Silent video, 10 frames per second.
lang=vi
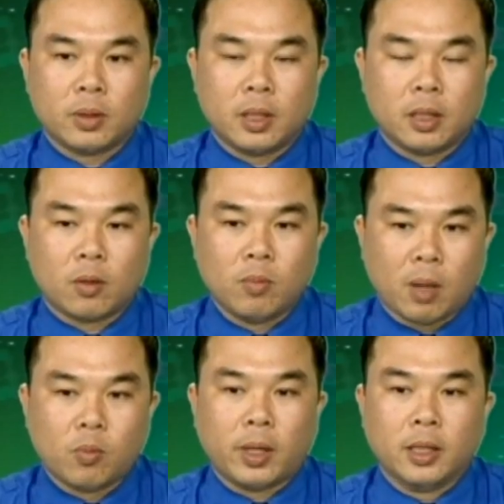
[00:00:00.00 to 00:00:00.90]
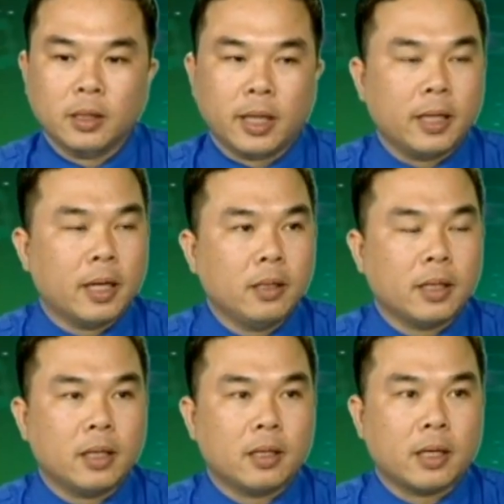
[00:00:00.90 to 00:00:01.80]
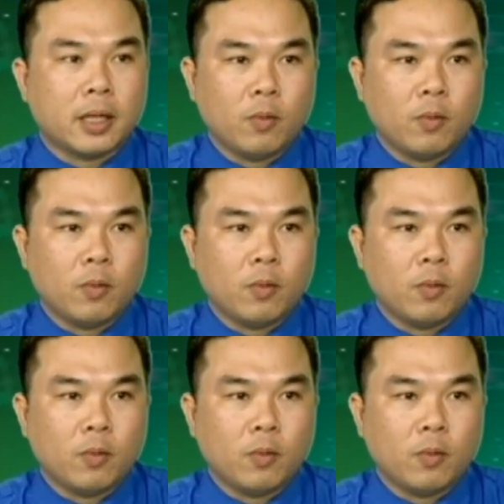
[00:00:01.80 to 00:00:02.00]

thì cũng không có ảnh hưởng gì đến cái cái kết